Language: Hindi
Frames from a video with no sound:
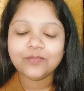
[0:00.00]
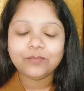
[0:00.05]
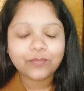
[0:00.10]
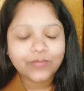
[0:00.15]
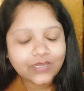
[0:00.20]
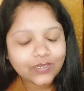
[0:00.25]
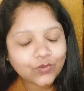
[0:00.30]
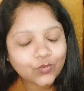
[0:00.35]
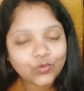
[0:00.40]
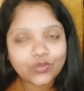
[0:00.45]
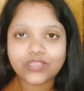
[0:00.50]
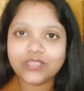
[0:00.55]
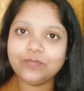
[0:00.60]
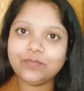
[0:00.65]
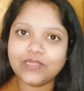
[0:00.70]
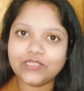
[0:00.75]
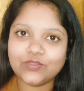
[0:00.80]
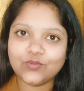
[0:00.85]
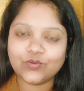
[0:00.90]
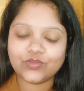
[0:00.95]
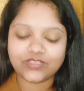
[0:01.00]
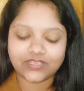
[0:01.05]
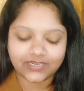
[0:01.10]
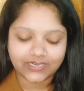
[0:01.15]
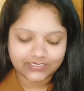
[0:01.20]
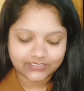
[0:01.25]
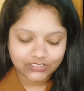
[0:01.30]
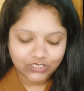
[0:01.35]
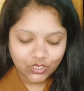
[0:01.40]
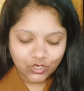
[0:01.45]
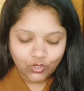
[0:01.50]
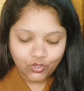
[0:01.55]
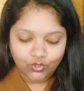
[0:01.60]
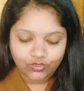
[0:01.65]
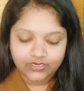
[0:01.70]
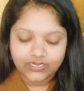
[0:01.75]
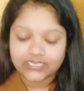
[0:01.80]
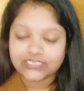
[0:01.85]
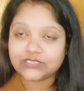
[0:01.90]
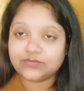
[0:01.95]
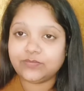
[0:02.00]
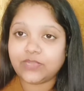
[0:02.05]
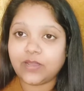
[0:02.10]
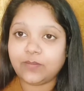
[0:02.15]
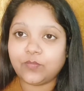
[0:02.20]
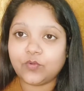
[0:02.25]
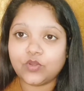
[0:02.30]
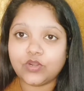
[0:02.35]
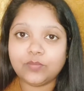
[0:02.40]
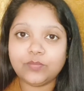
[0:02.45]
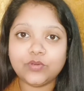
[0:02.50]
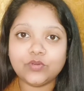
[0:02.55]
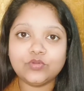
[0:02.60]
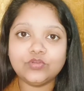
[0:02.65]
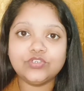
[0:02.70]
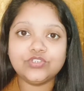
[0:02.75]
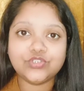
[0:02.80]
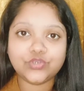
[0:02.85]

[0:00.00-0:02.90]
बिल्कुल ही बंद हो गया गाइज़ और गाइज़ मैं आपको ना बिल्कुल